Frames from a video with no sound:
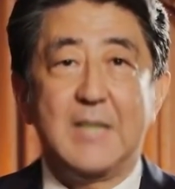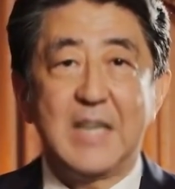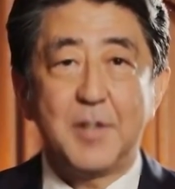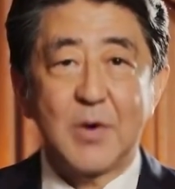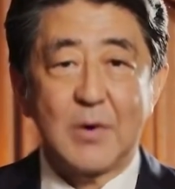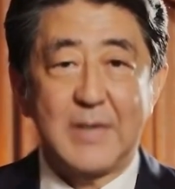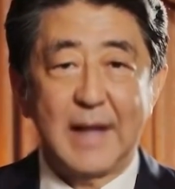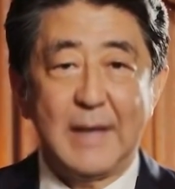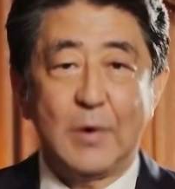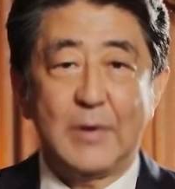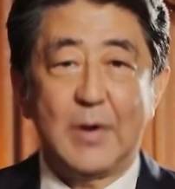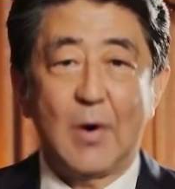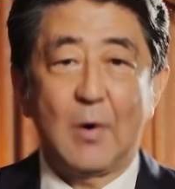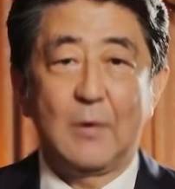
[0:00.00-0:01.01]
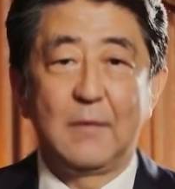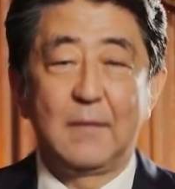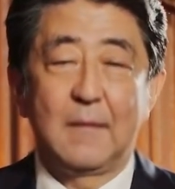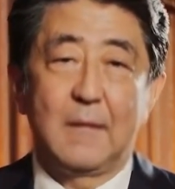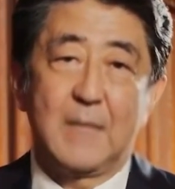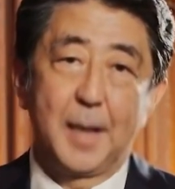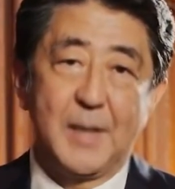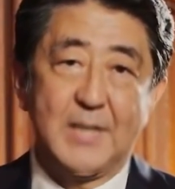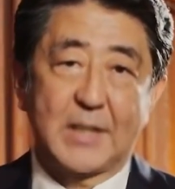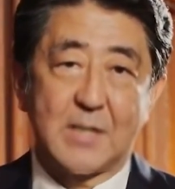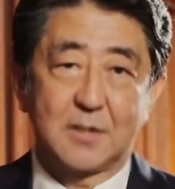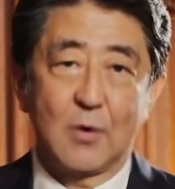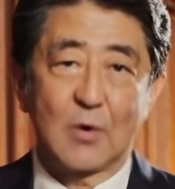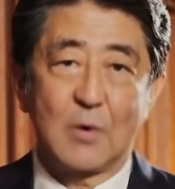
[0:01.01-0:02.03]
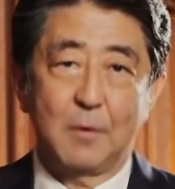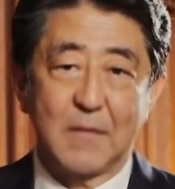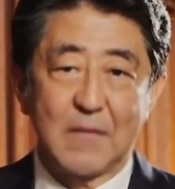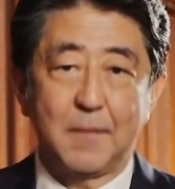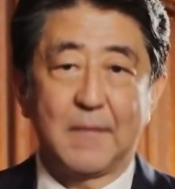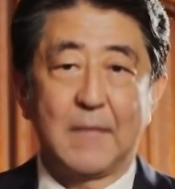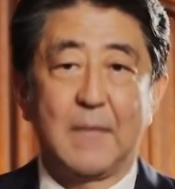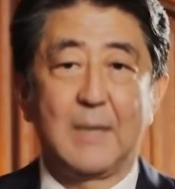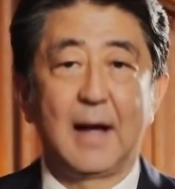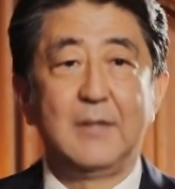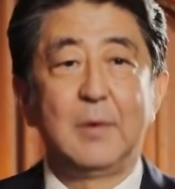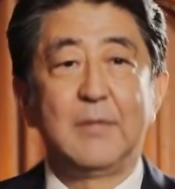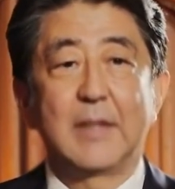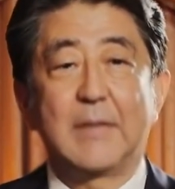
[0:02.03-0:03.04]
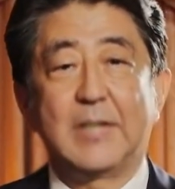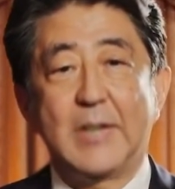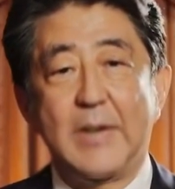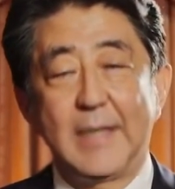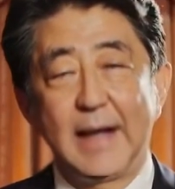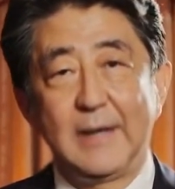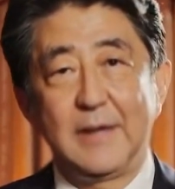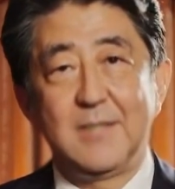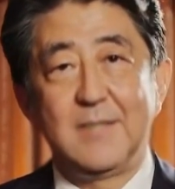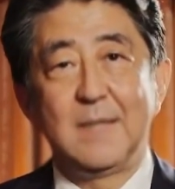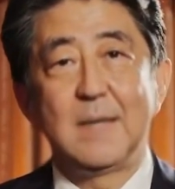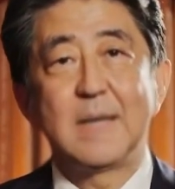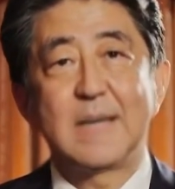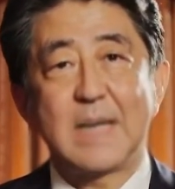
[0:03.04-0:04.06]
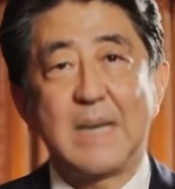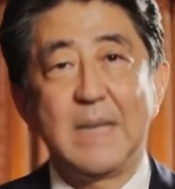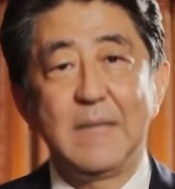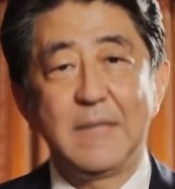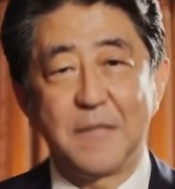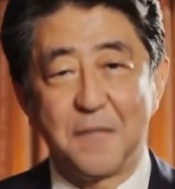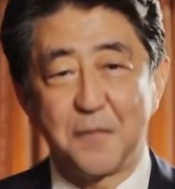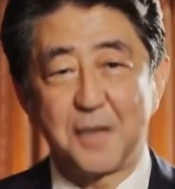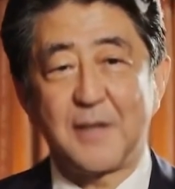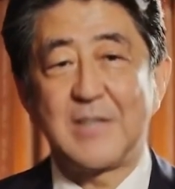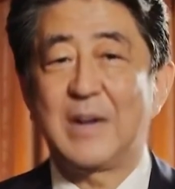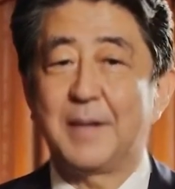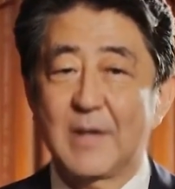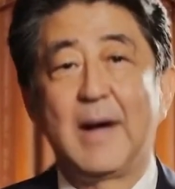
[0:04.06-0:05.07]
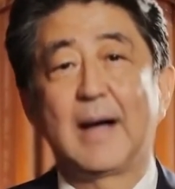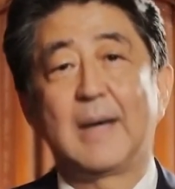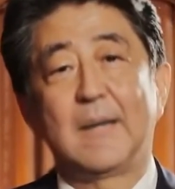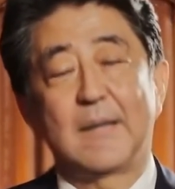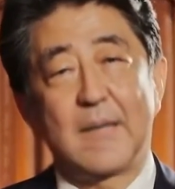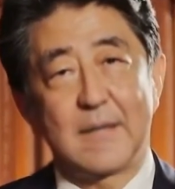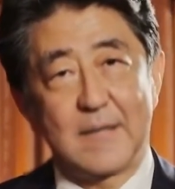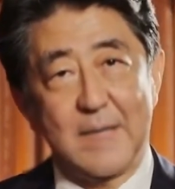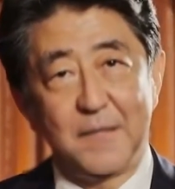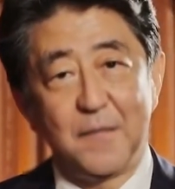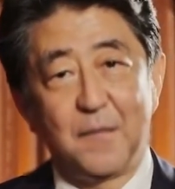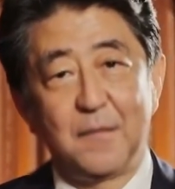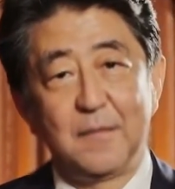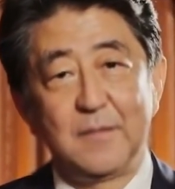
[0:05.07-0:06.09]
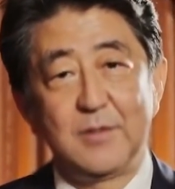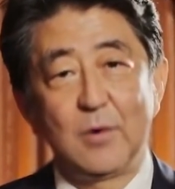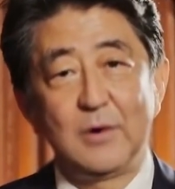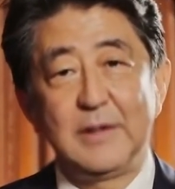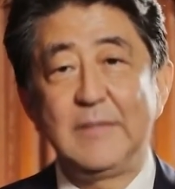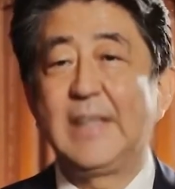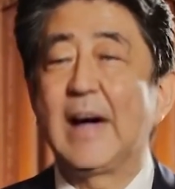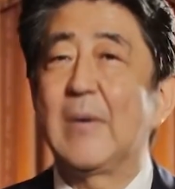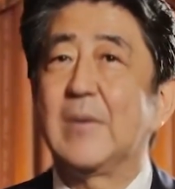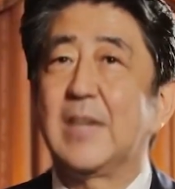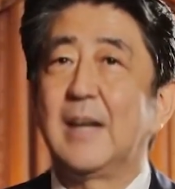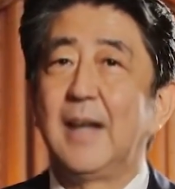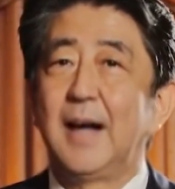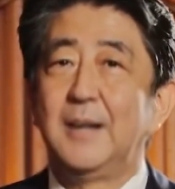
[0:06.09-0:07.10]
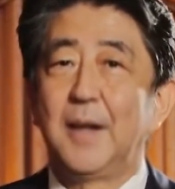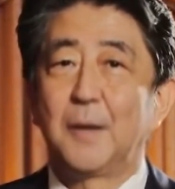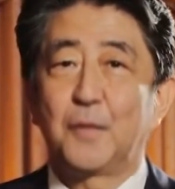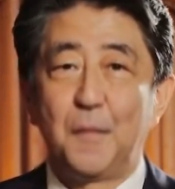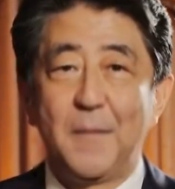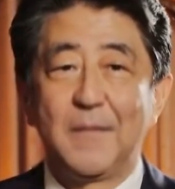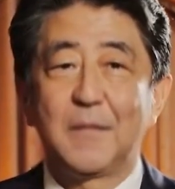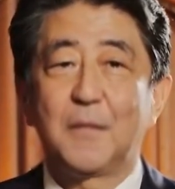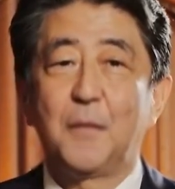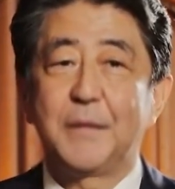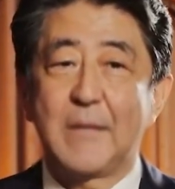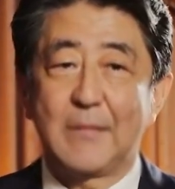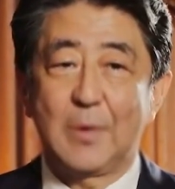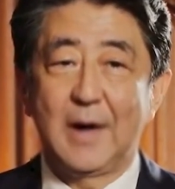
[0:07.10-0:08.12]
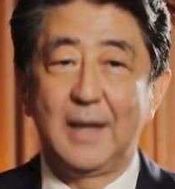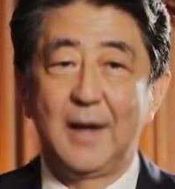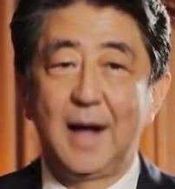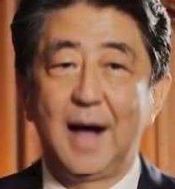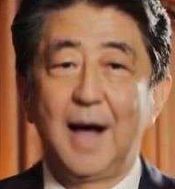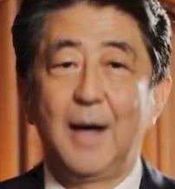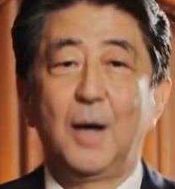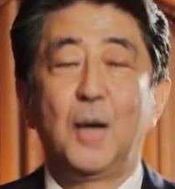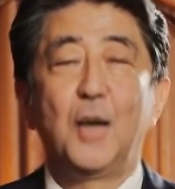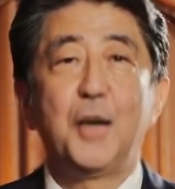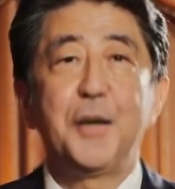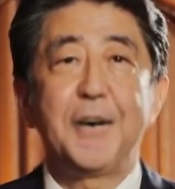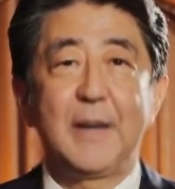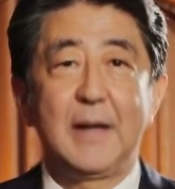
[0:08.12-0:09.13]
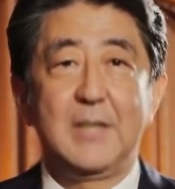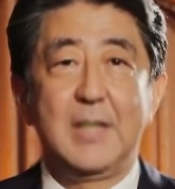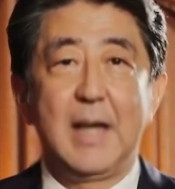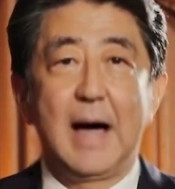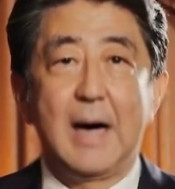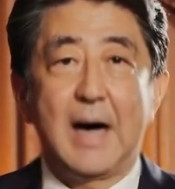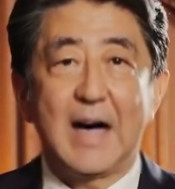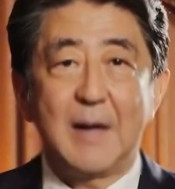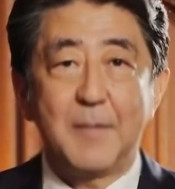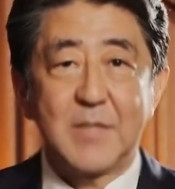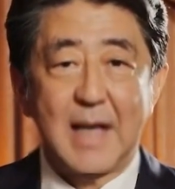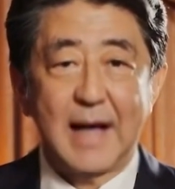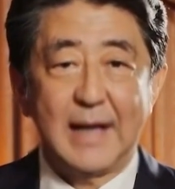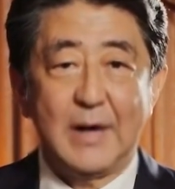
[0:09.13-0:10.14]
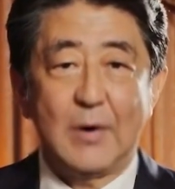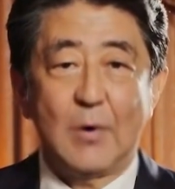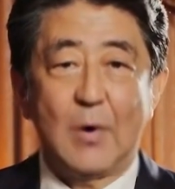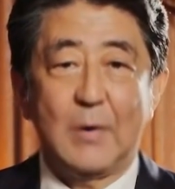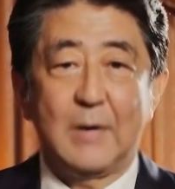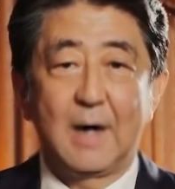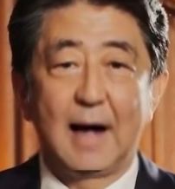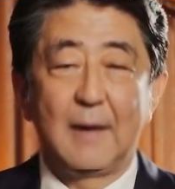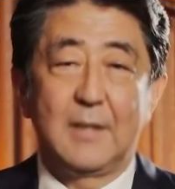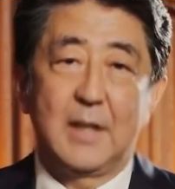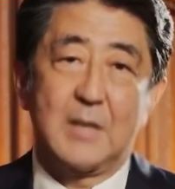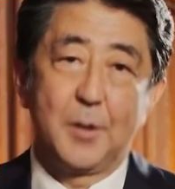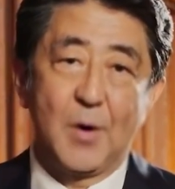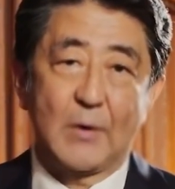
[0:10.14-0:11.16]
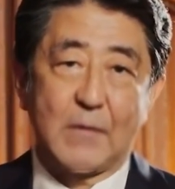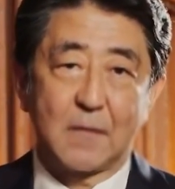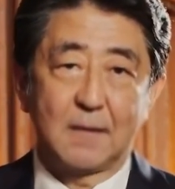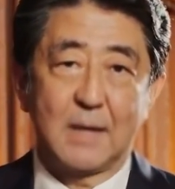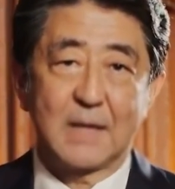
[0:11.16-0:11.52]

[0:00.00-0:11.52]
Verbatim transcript: 地上天国の建設を加速させるのであります。皆様にはそのお手伝いをしていただきたいこれから私が話す内容をはっきりと